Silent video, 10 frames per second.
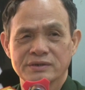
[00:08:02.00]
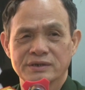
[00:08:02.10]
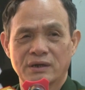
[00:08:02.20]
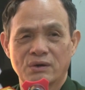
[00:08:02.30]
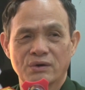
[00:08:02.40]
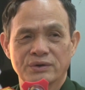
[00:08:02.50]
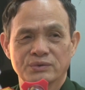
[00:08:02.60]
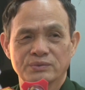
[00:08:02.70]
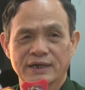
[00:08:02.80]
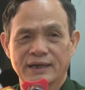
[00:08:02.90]
tham gia tích
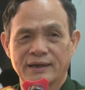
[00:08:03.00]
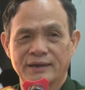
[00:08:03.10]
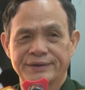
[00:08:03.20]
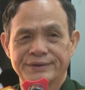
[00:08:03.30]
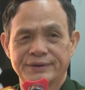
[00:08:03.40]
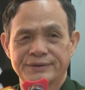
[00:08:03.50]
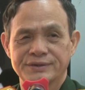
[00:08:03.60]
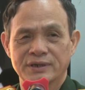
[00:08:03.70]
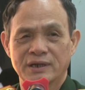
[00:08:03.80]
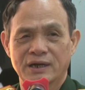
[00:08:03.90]
cực các phong trào thi
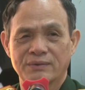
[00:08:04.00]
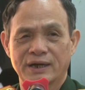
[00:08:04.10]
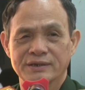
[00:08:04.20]
đua, cuộc